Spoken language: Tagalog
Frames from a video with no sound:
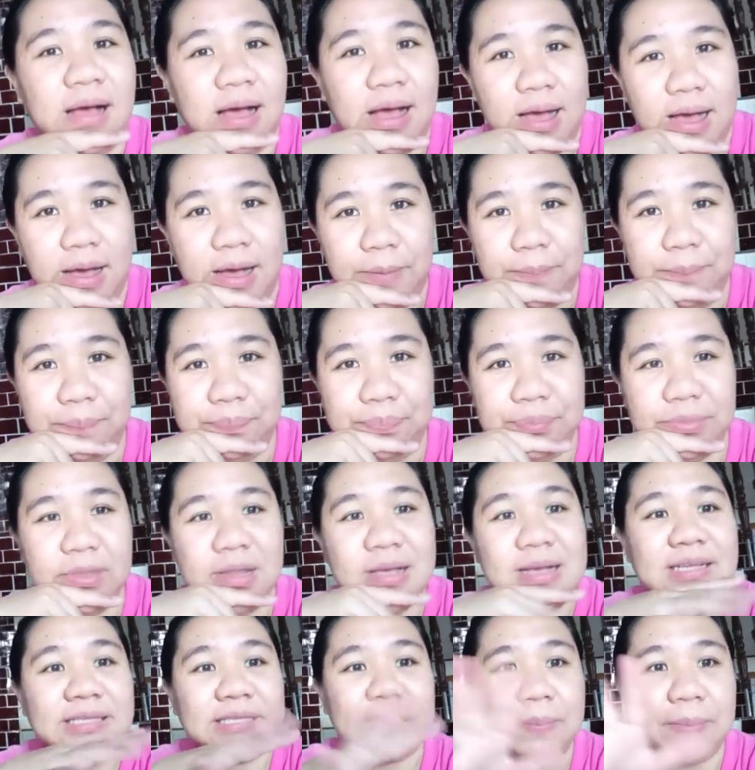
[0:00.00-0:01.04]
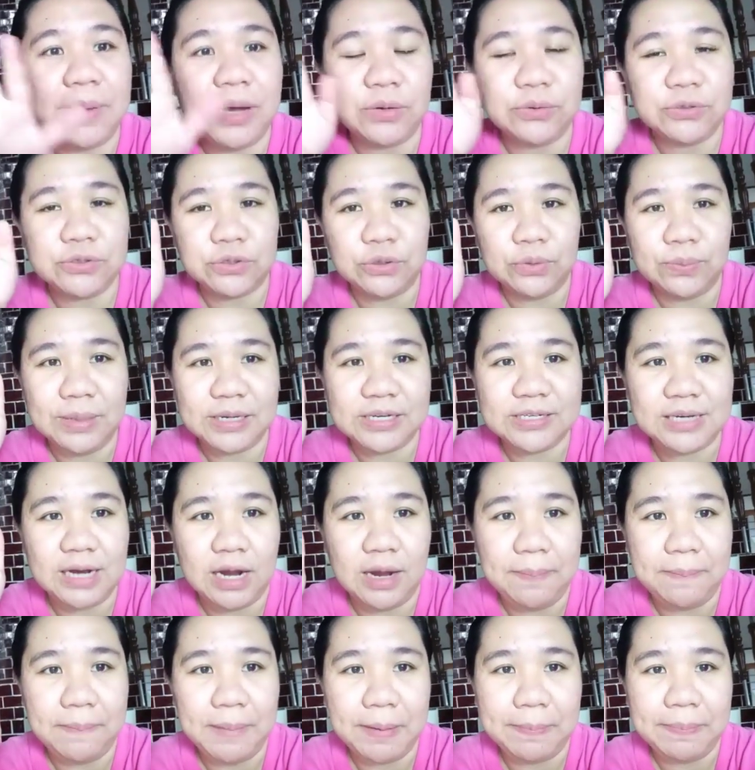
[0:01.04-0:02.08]
Um, sa mga gustong mag
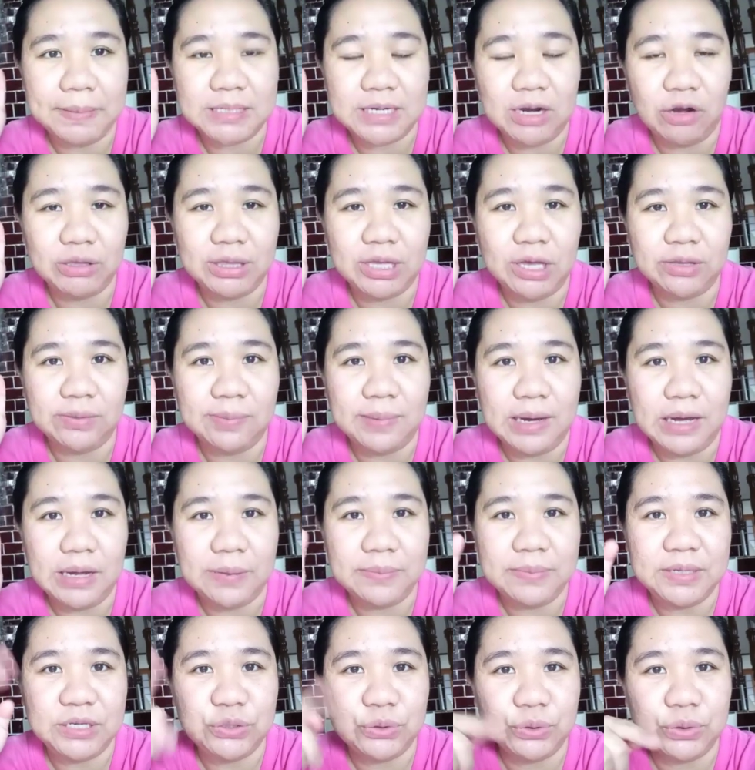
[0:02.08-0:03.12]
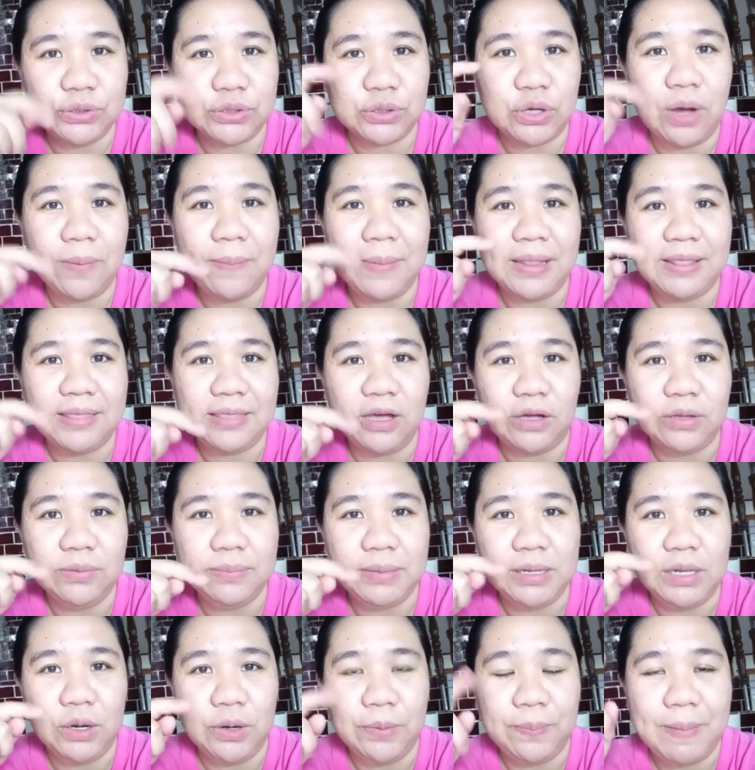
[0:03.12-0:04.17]
magpa-shoutout mga kabishoes, comment down
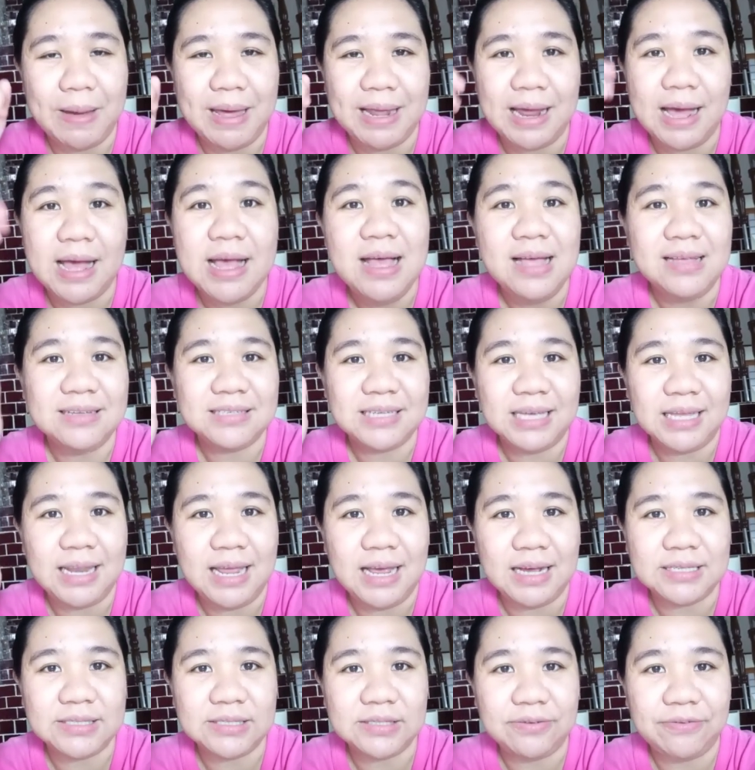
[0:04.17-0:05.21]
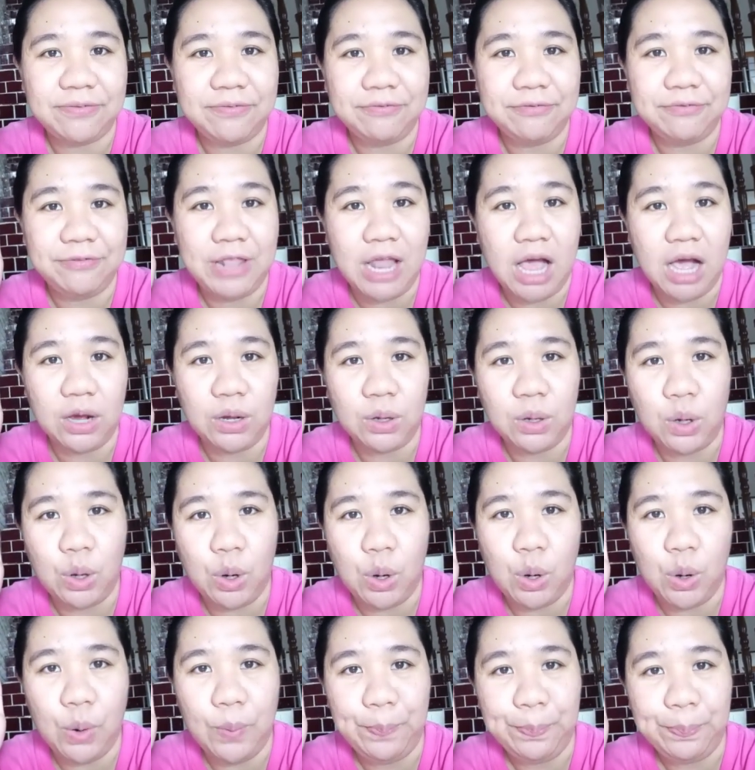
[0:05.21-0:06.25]
below para sa next vlog
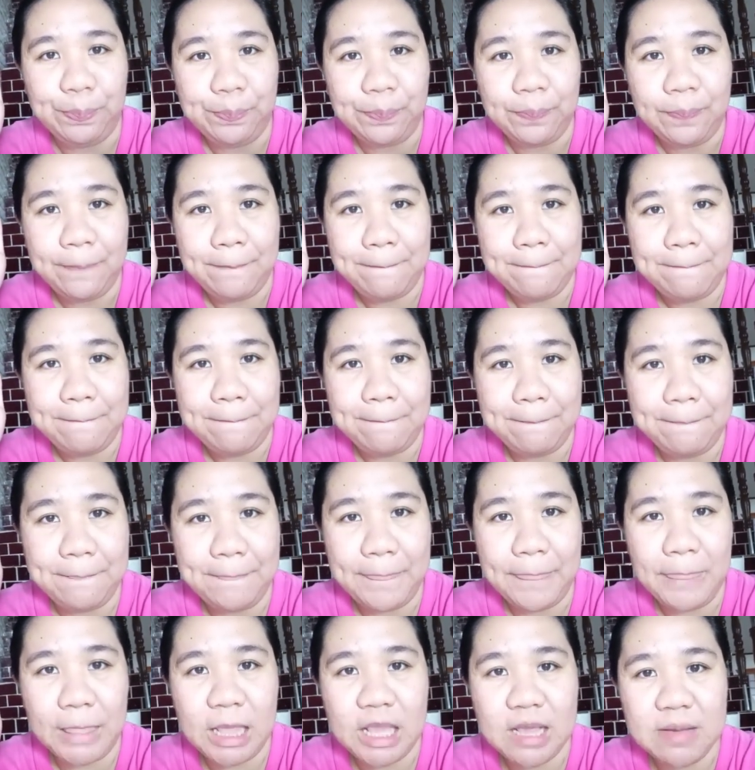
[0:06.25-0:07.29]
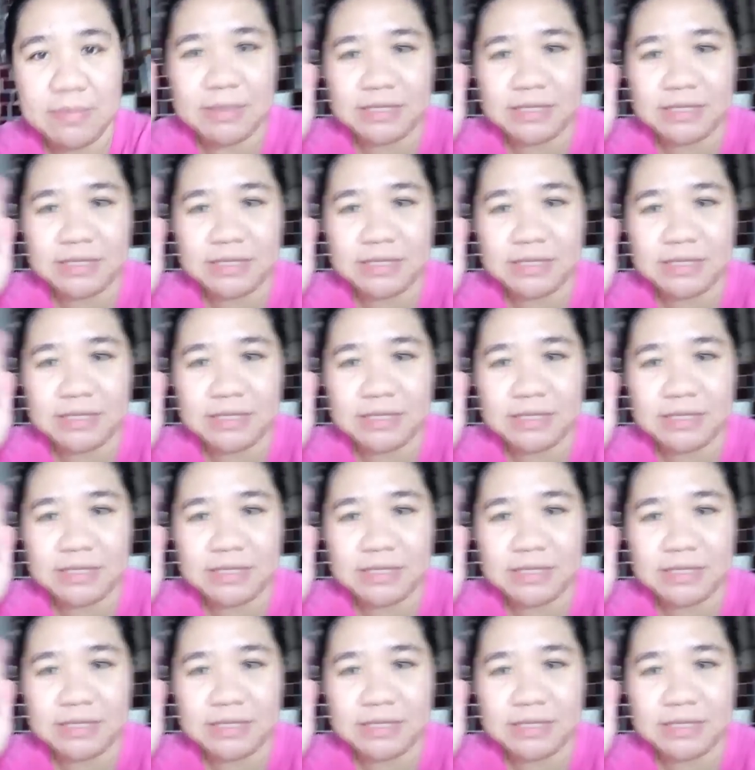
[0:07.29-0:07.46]
ko, um, mm,